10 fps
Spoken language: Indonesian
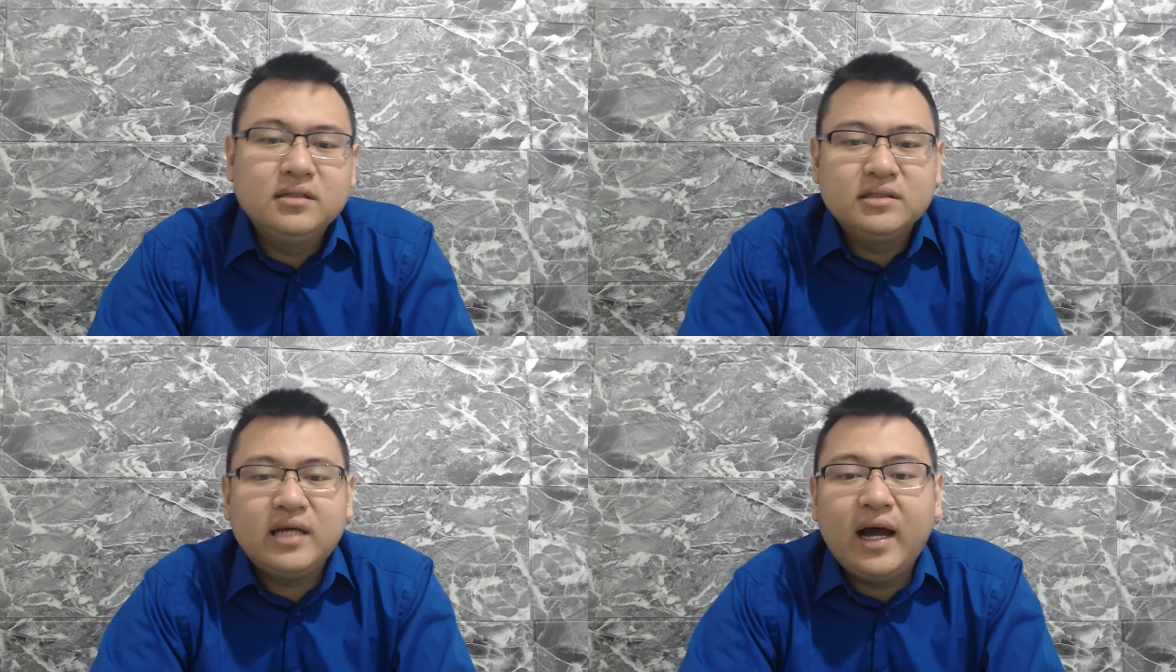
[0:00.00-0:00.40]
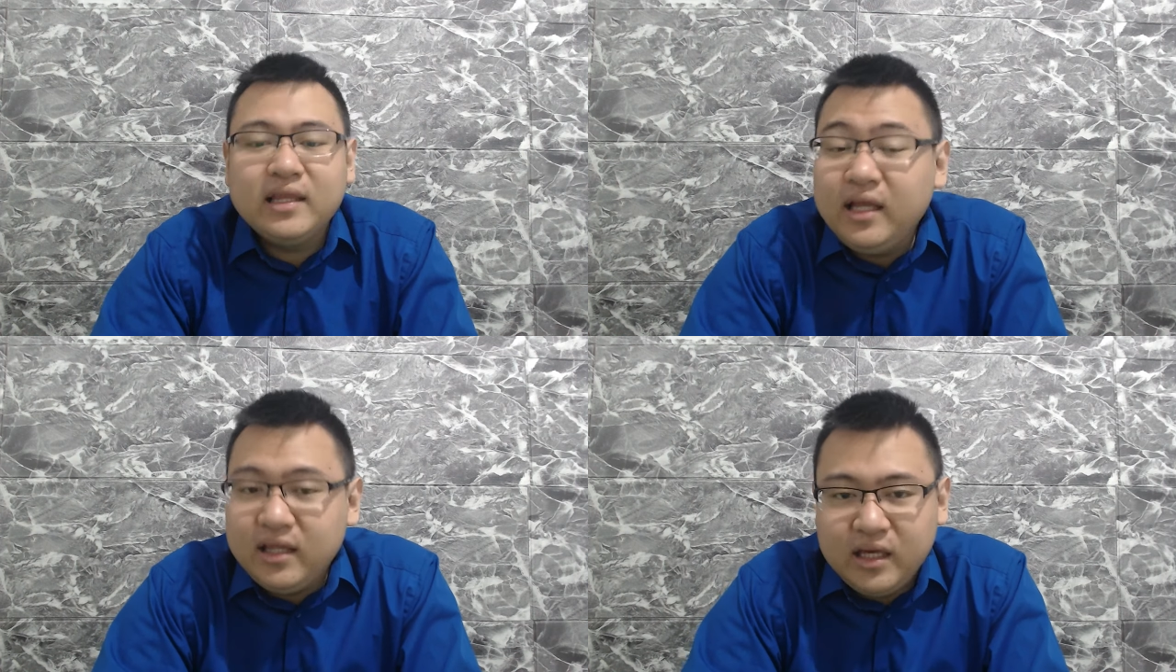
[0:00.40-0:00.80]
e,
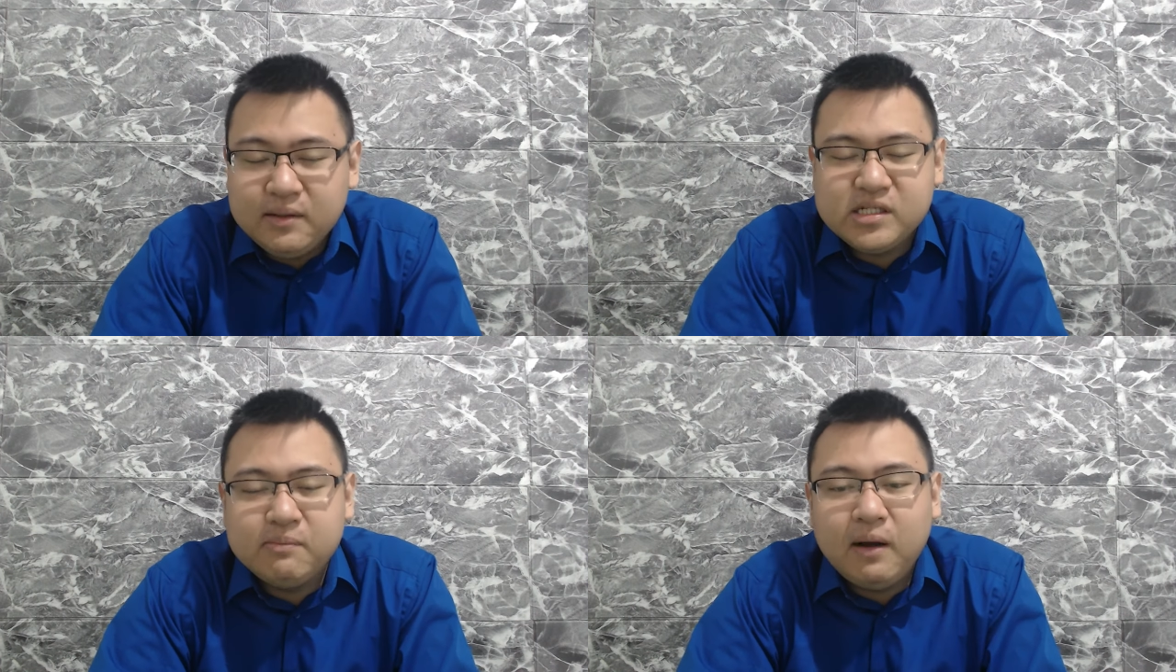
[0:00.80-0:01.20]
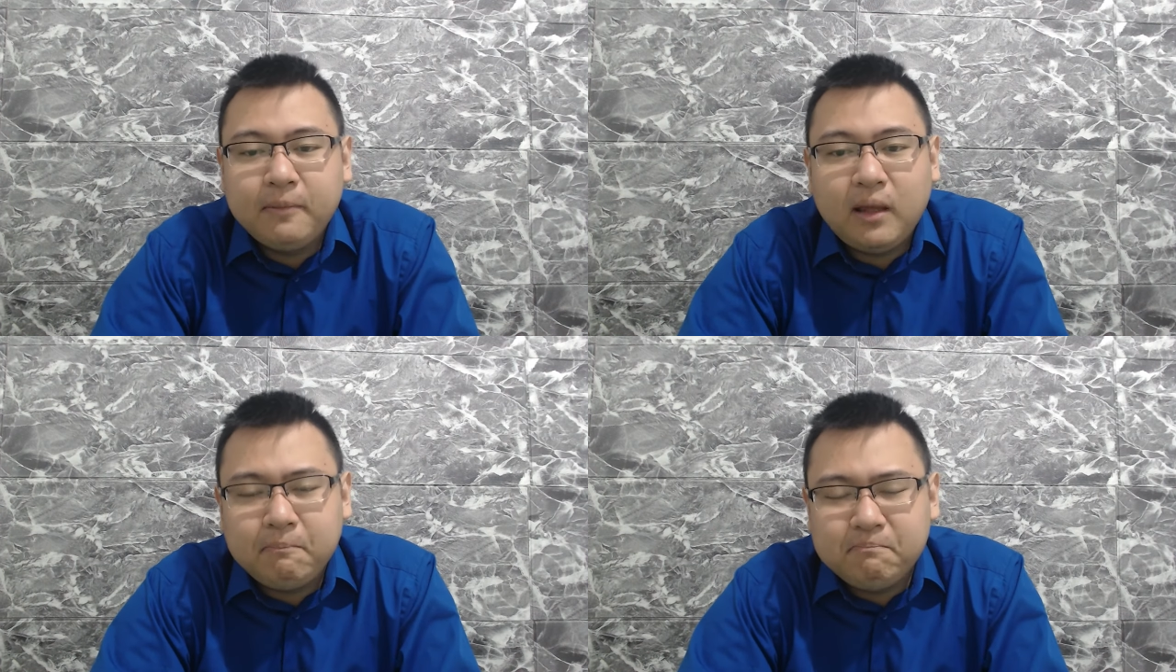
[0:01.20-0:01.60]
saat ini si
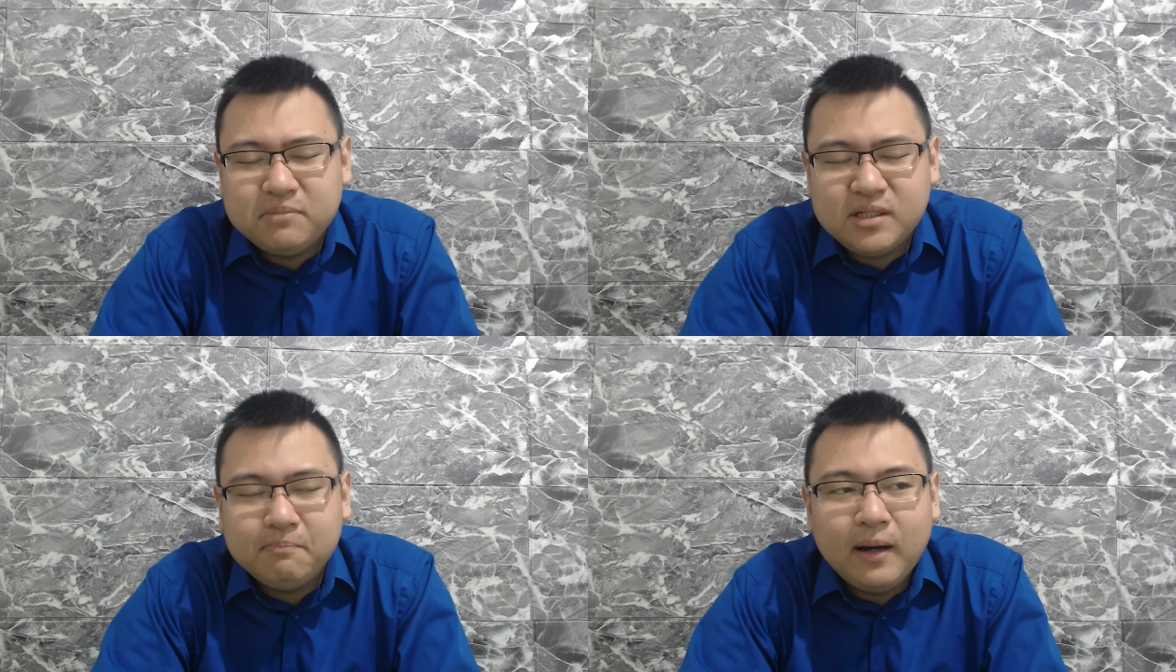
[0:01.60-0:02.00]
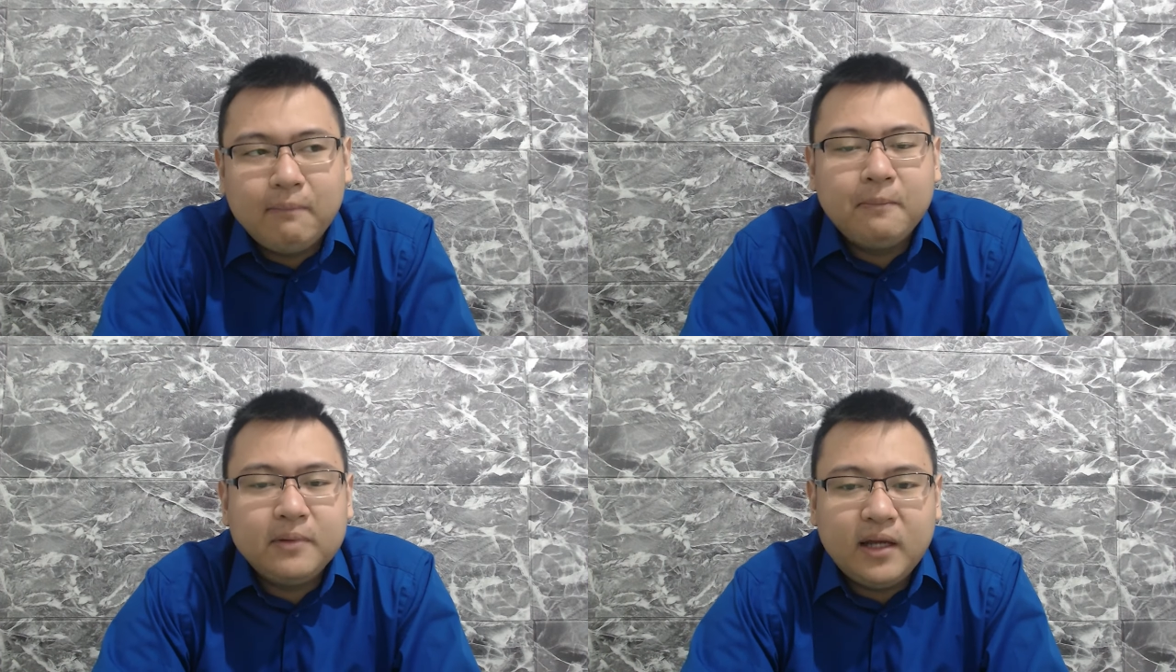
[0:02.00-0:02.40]
Bapepti, si
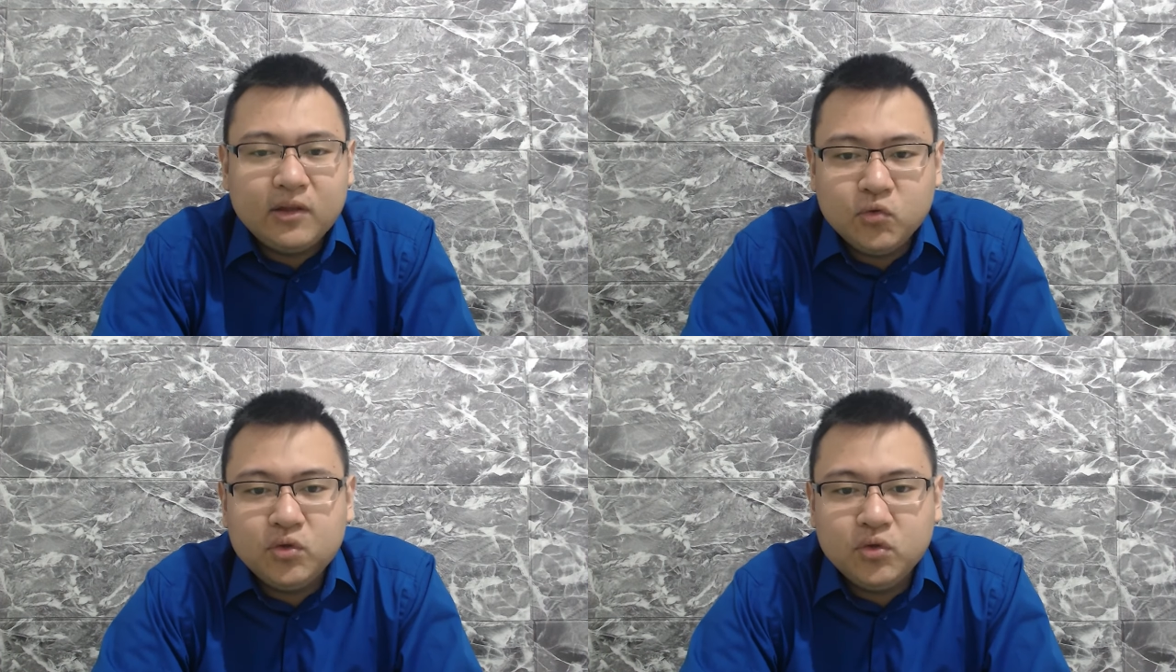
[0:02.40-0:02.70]
Bapepti